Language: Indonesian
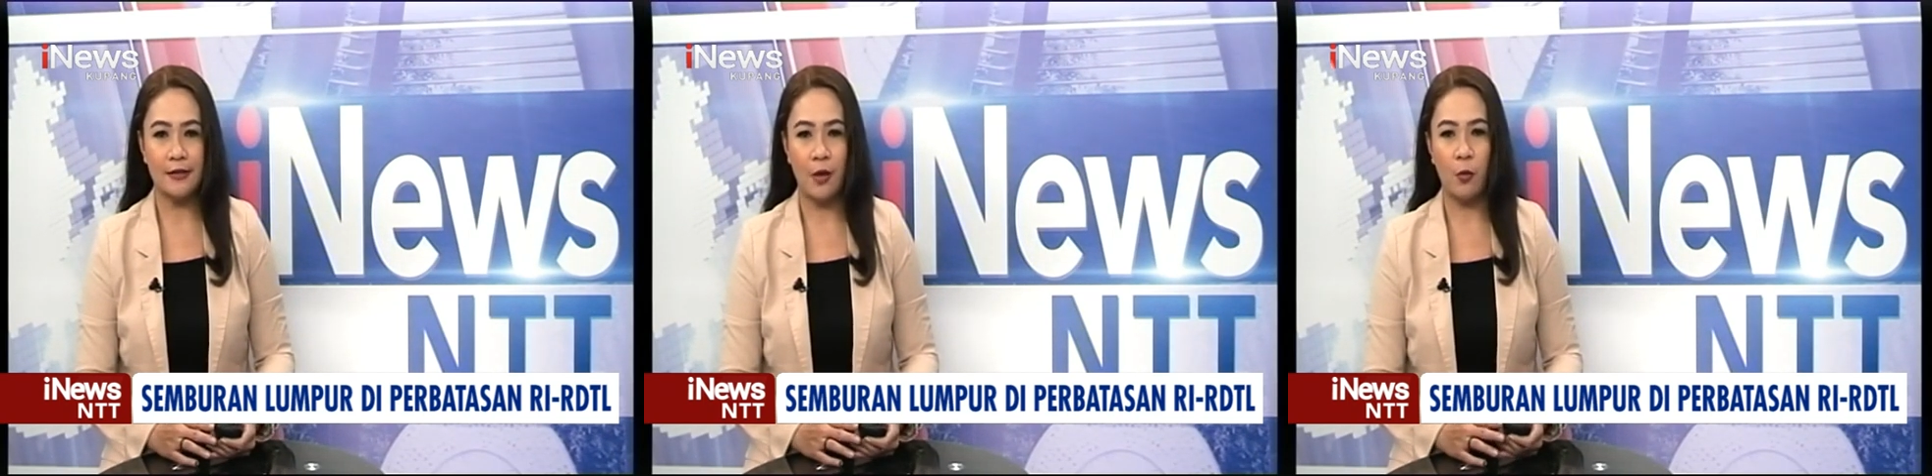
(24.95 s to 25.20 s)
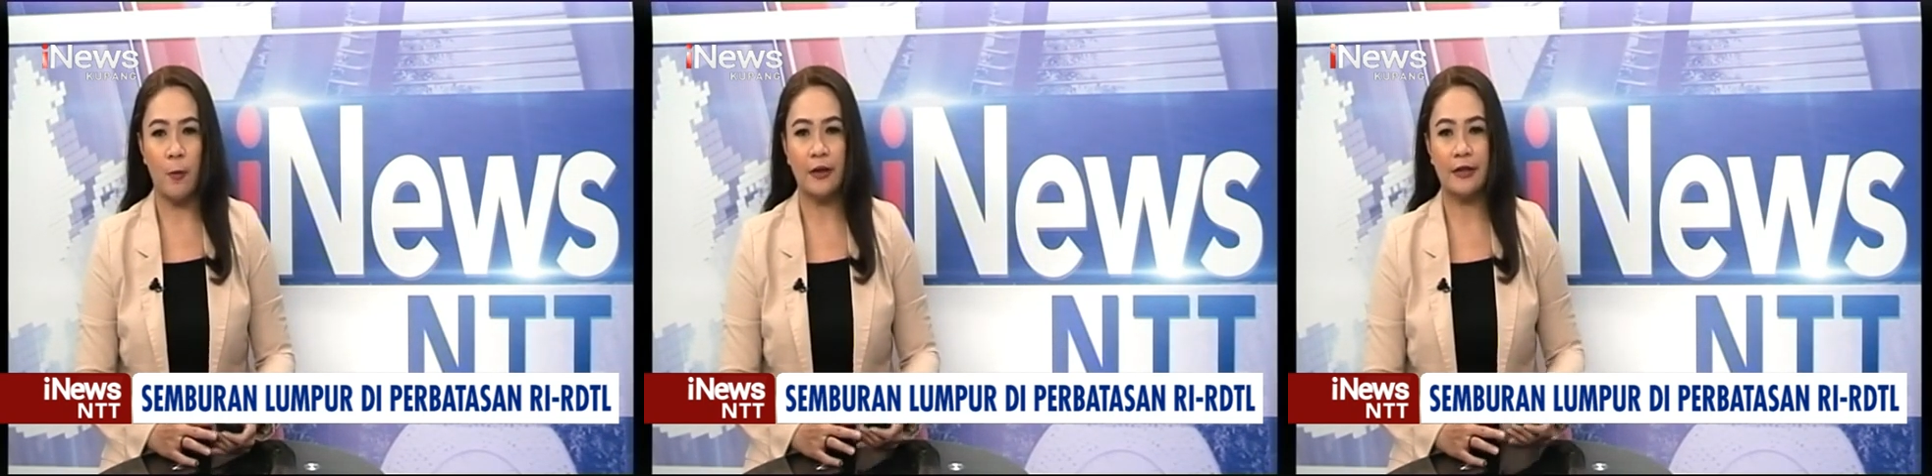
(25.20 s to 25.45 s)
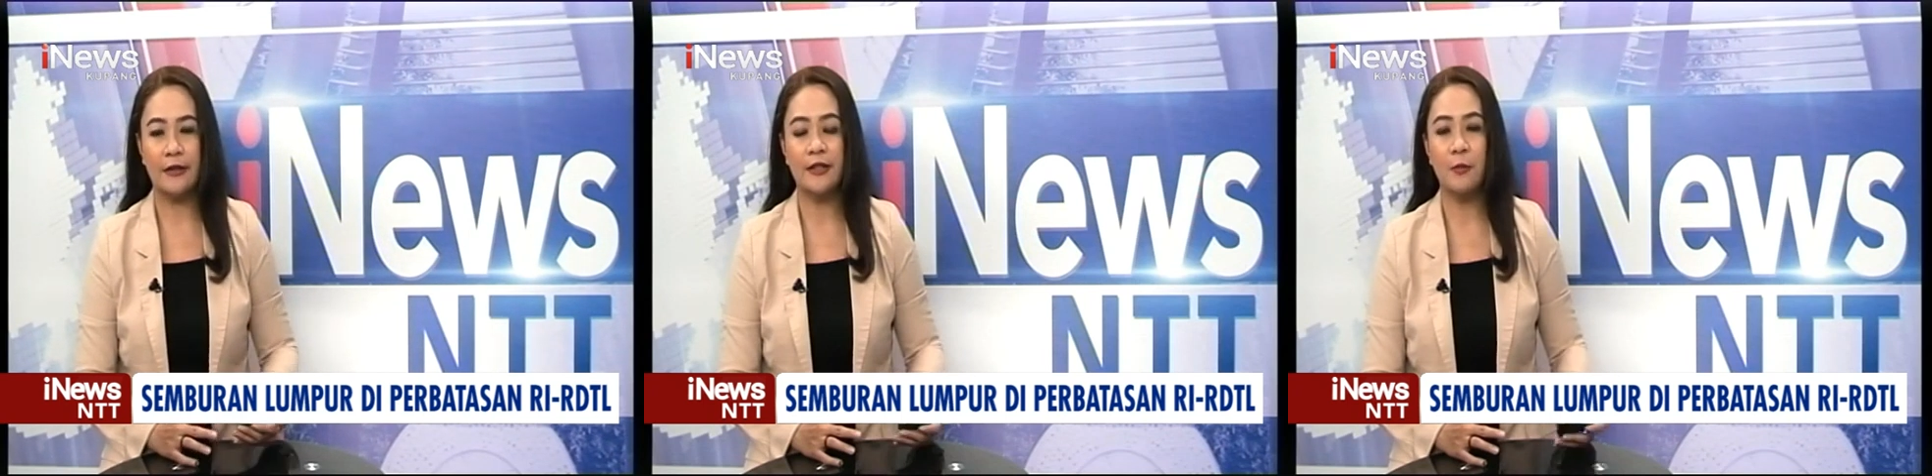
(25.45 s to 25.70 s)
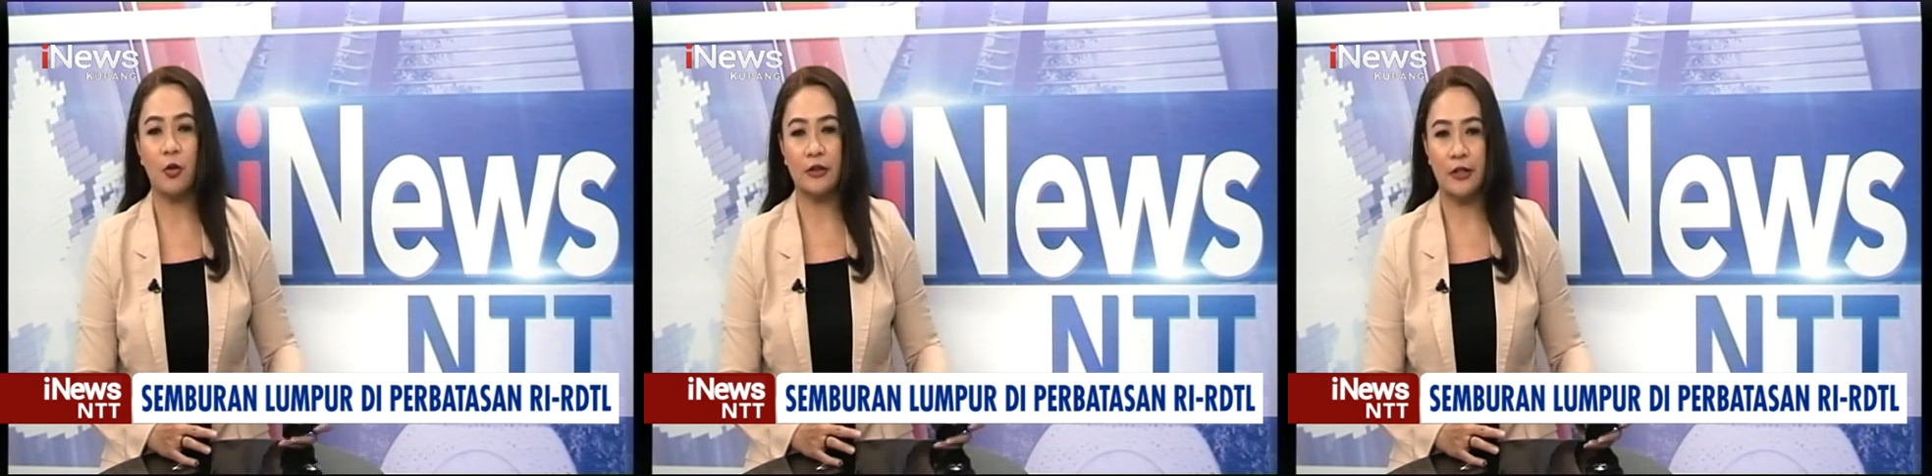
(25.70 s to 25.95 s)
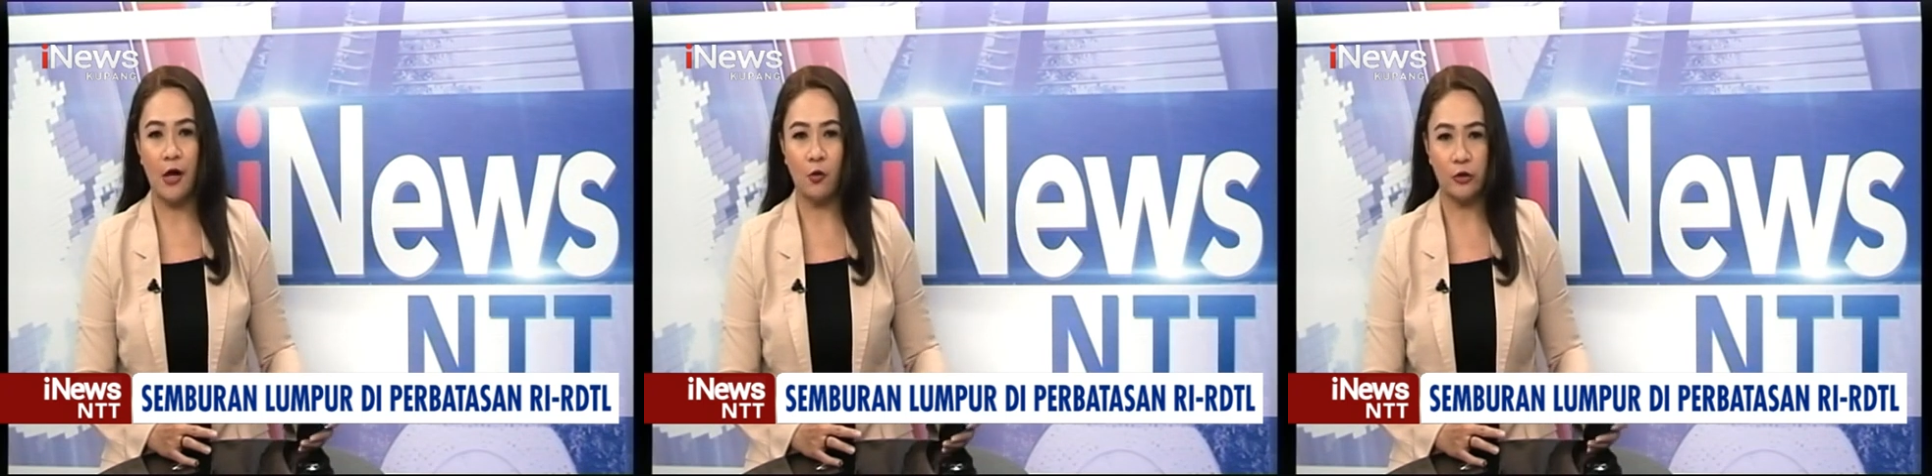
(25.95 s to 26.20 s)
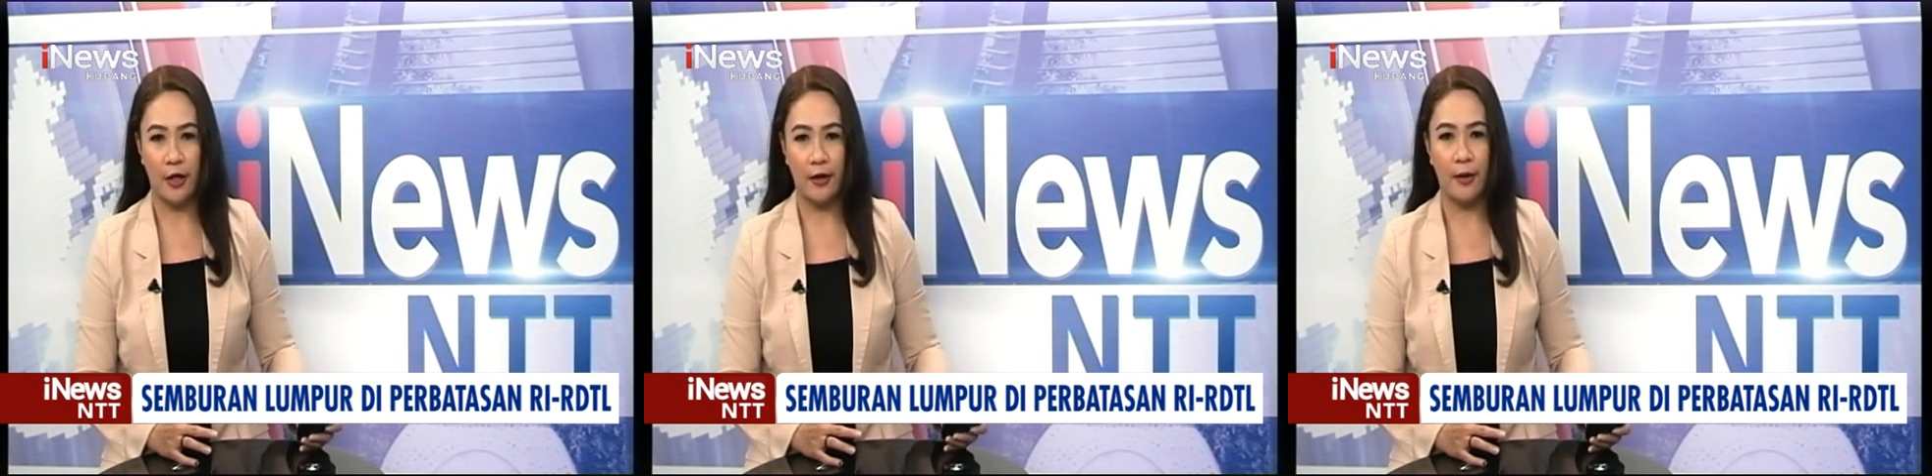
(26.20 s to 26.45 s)
Kabupaten Timur Tengah
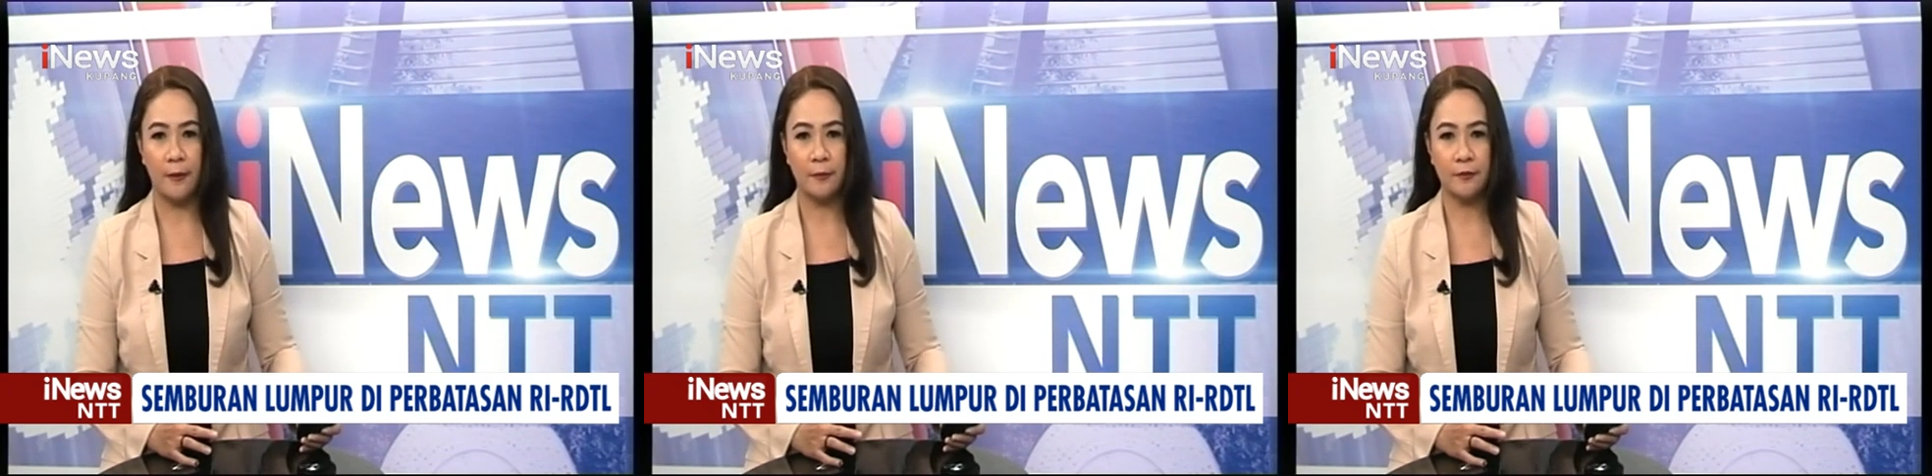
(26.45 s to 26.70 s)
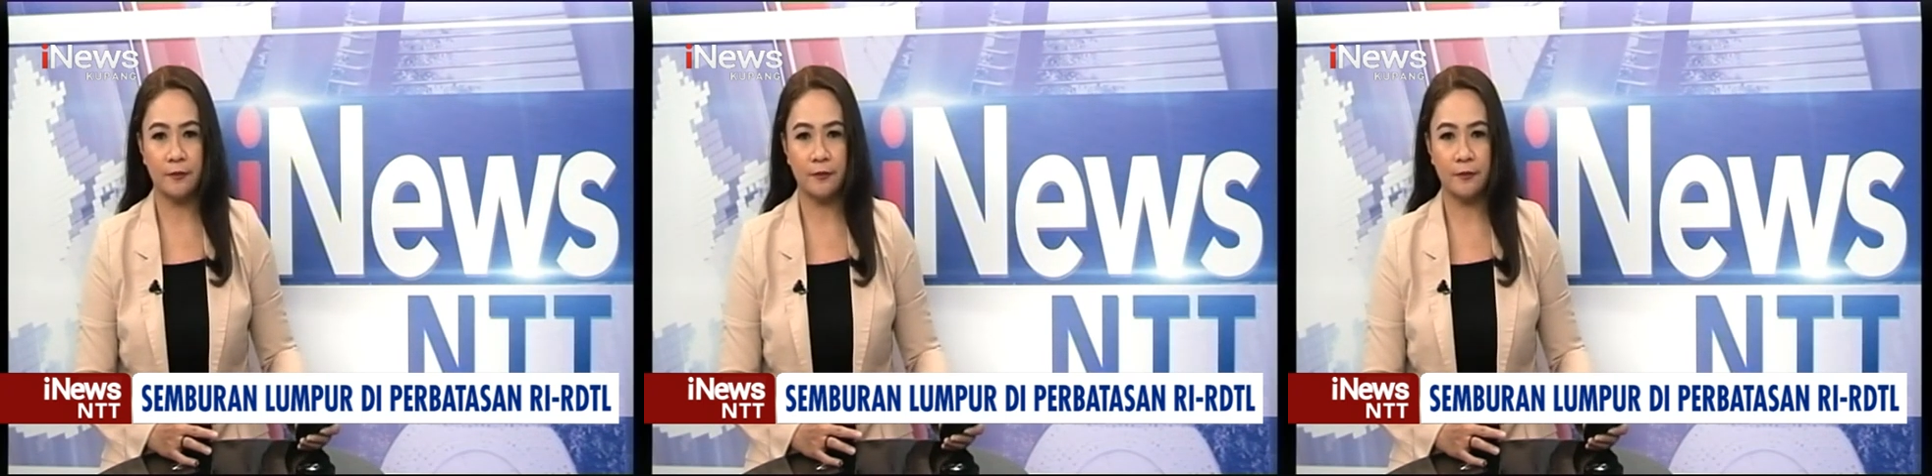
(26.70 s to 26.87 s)
Utara.